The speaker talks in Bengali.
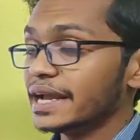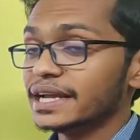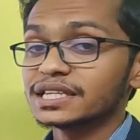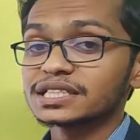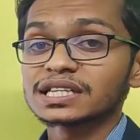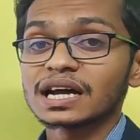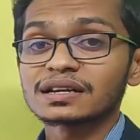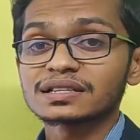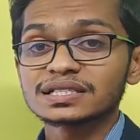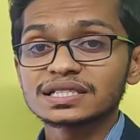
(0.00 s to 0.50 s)
এই
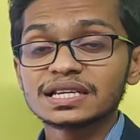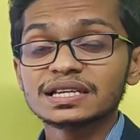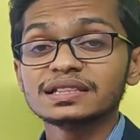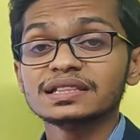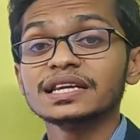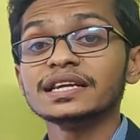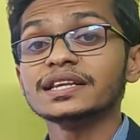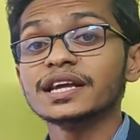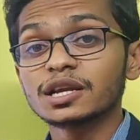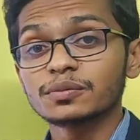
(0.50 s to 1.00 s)
ষাটটি
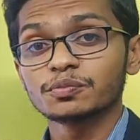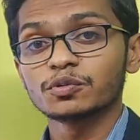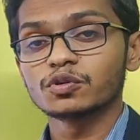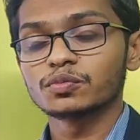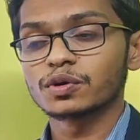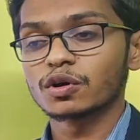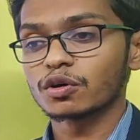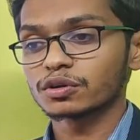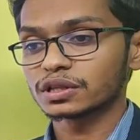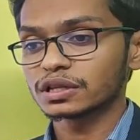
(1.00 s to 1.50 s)
দিনের
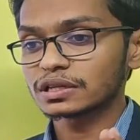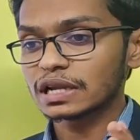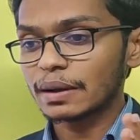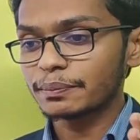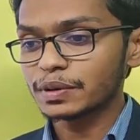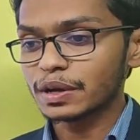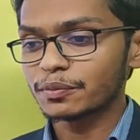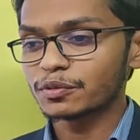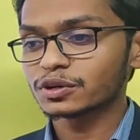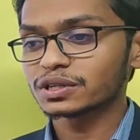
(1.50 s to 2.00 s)
পূর্বে অর্থাৎ
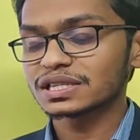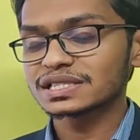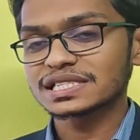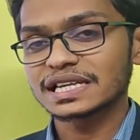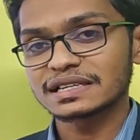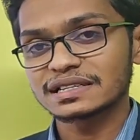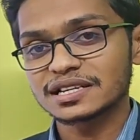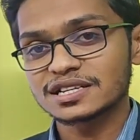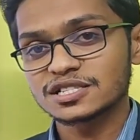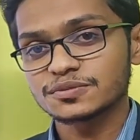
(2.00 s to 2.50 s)
আপনি এমন একটা
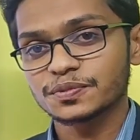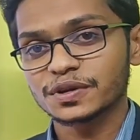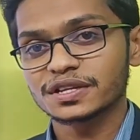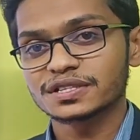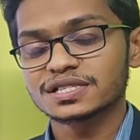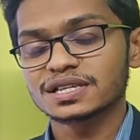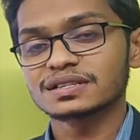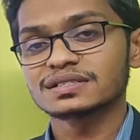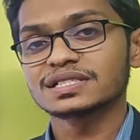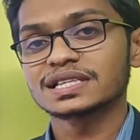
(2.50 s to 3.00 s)
সেন্টেন্স
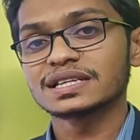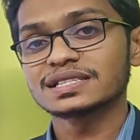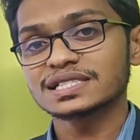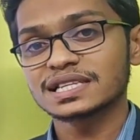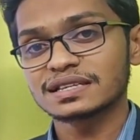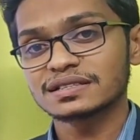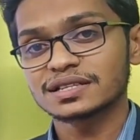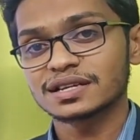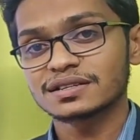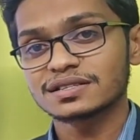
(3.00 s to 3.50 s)
পেয়েছেন যে
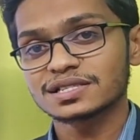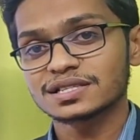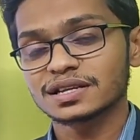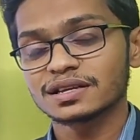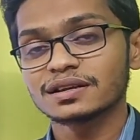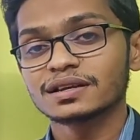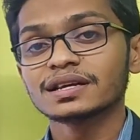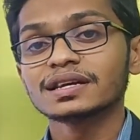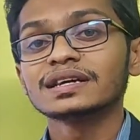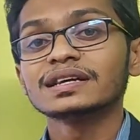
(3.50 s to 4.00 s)

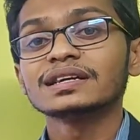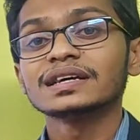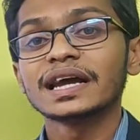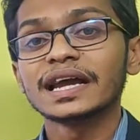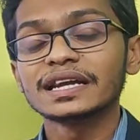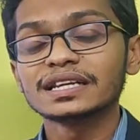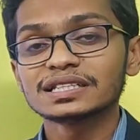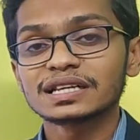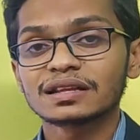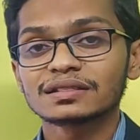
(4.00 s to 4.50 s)
সেন্টেন্সে
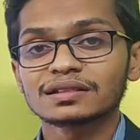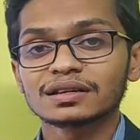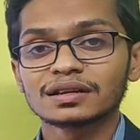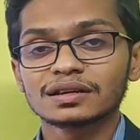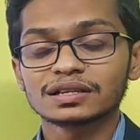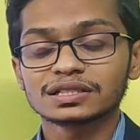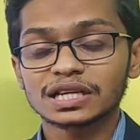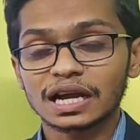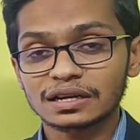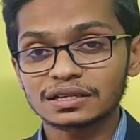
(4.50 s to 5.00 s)
এই সাথে
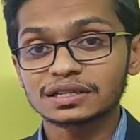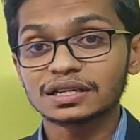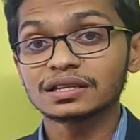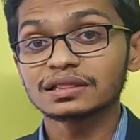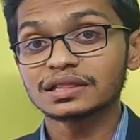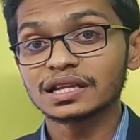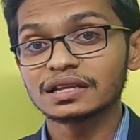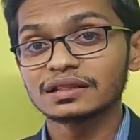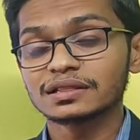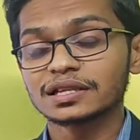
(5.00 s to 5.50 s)
সাতটি
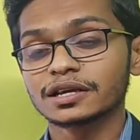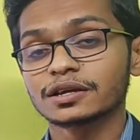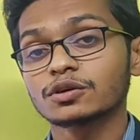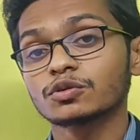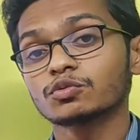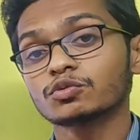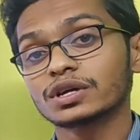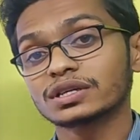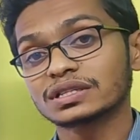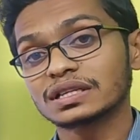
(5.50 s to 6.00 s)
দিন
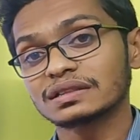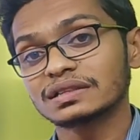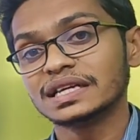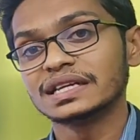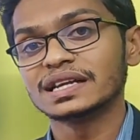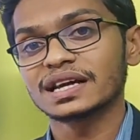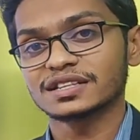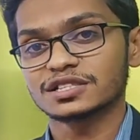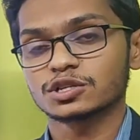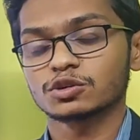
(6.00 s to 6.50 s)
থেকে কোনো একটা
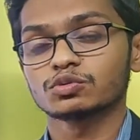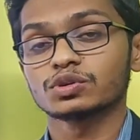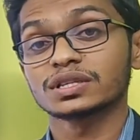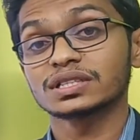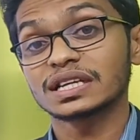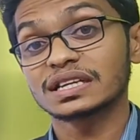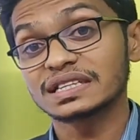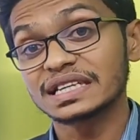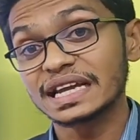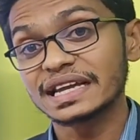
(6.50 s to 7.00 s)
দিন আছে কোনো
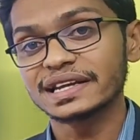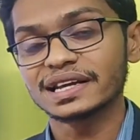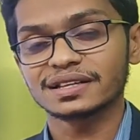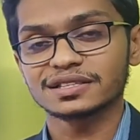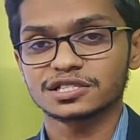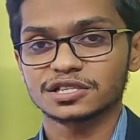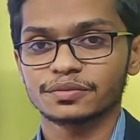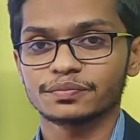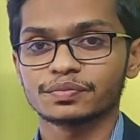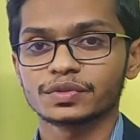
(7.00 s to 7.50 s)
একটা ডে
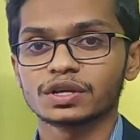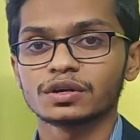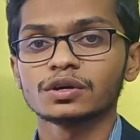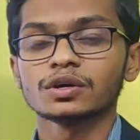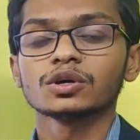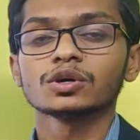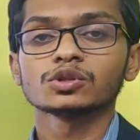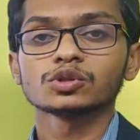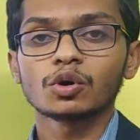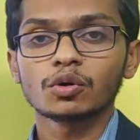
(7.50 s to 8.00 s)
আছে
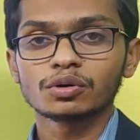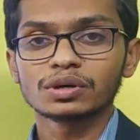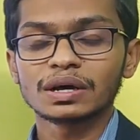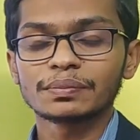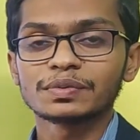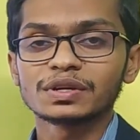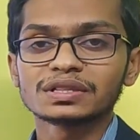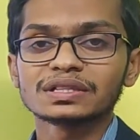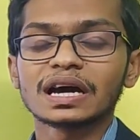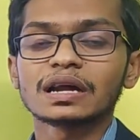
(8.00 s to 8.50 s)
তখন
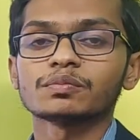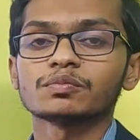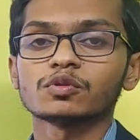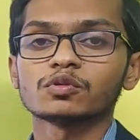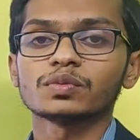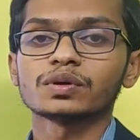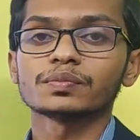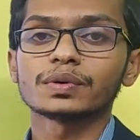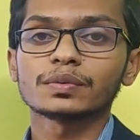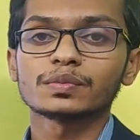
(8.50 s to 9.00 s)
আপনি তার
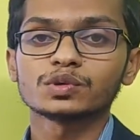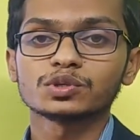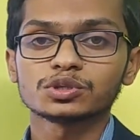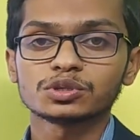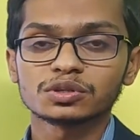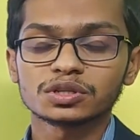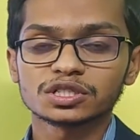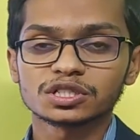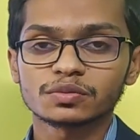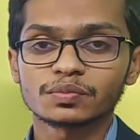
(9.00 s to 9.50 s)
পূর্বে
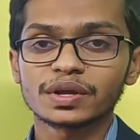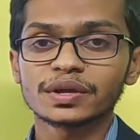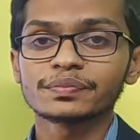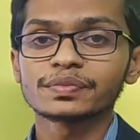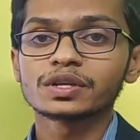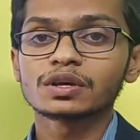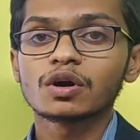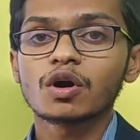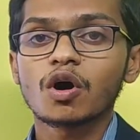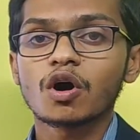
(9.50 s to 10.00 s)
প্রেপোজিশন হিসেবে
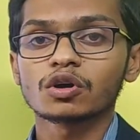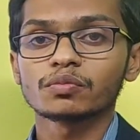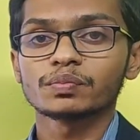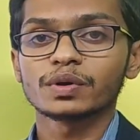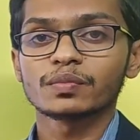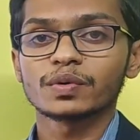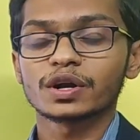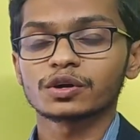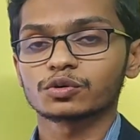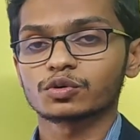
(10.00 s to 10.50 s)
অন
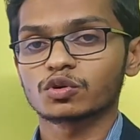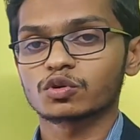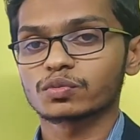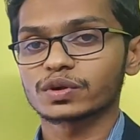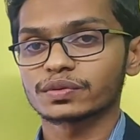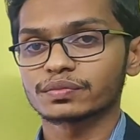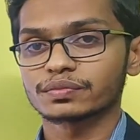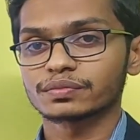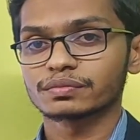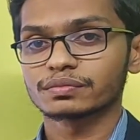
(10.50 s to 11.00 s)
ব্যবহার
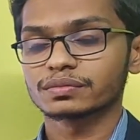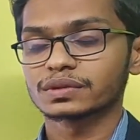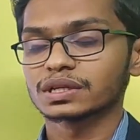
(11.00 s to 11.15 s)
করবেন